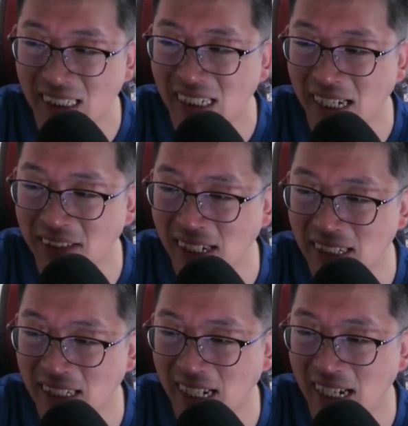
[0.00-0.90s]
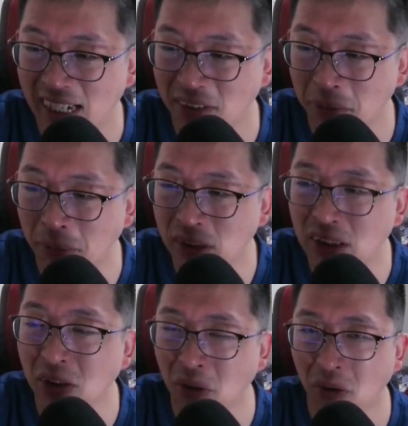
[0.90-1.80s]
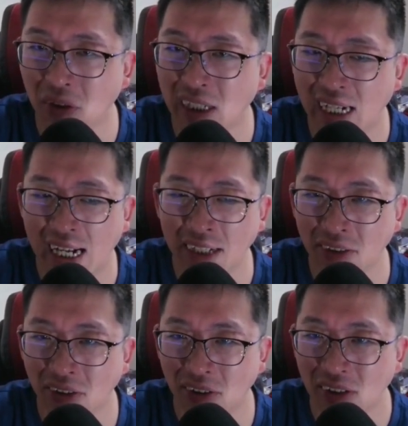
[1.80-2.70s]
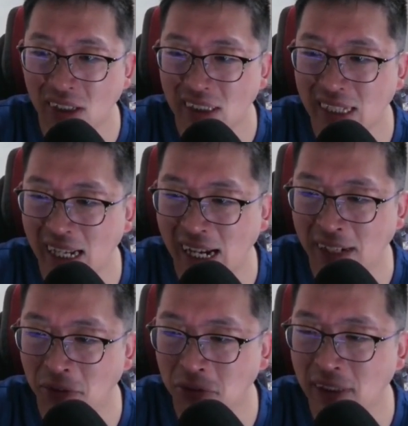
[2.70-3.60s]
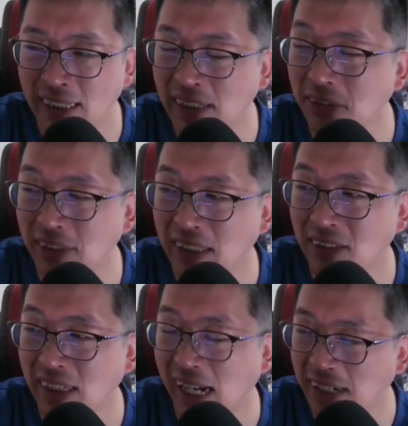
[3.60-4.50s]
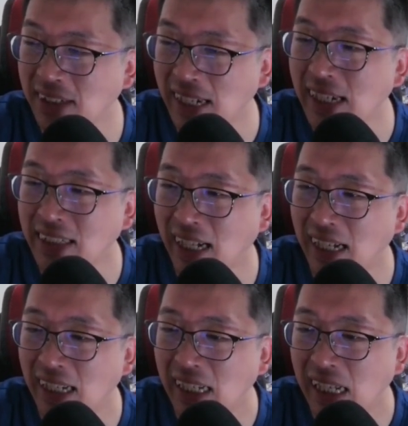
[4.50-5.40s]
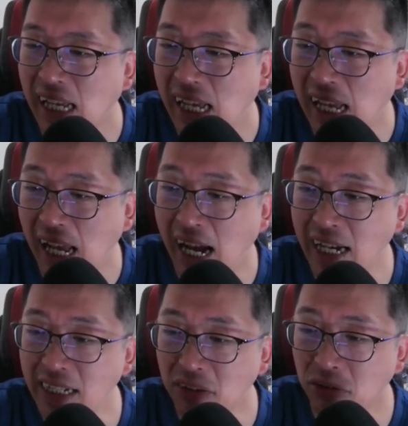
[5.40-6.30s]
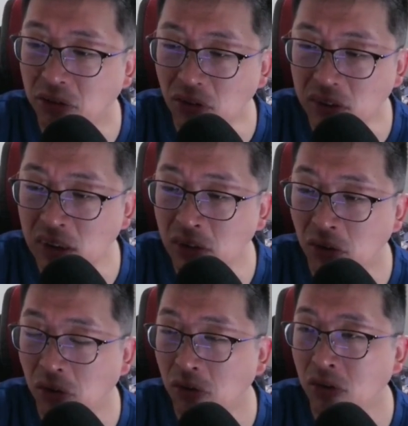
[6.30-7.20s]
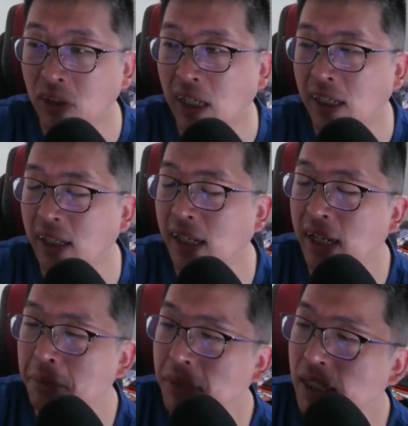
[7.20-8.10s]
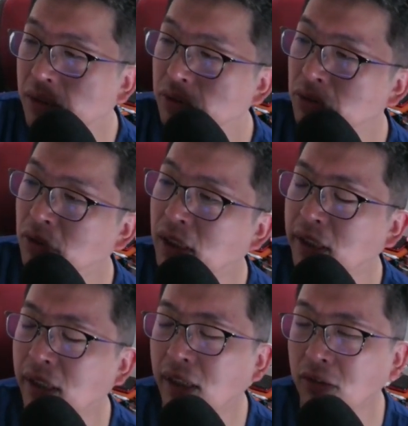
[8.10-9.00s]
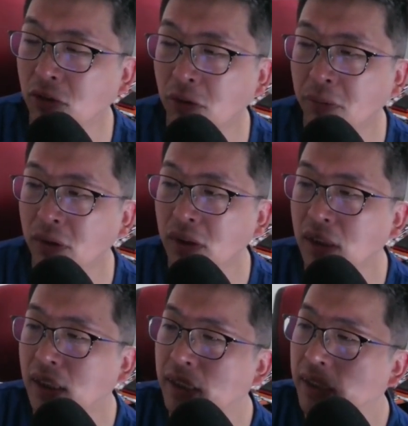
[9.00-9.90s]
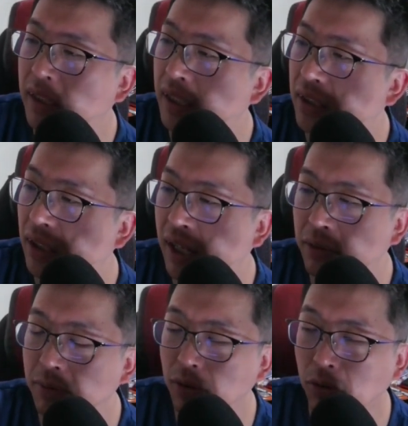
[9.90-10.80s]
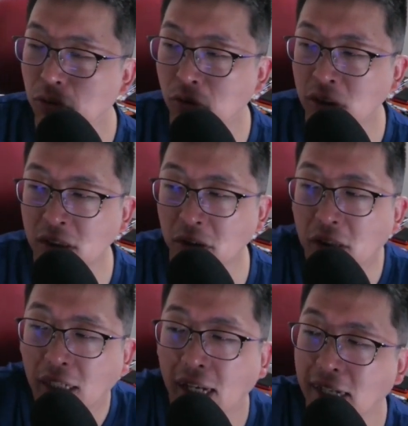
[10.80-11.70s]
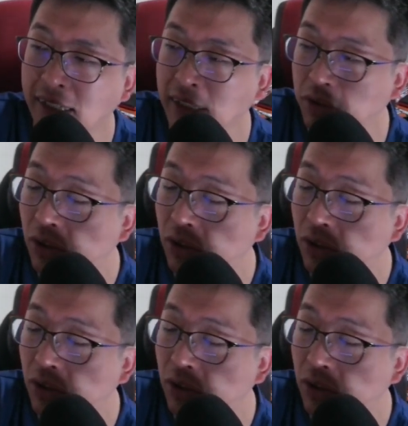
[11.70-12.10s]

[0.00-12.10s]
あるじゃないですか、あの、文字情報が、あの、で、あの、送られてくるやつあるじゃないですか。あれとどっちの方のがね、見やすいのかなと思いながらね、あの、両方更新しろっていう話なんです